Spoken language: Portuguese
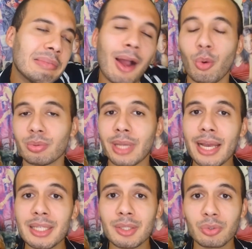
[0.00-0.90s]

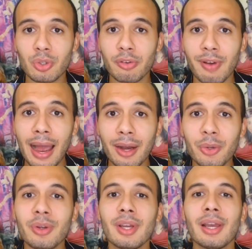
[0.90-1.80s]
Acontece, sou
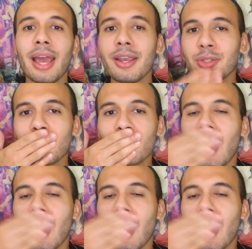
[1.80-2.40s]
falho. É isso.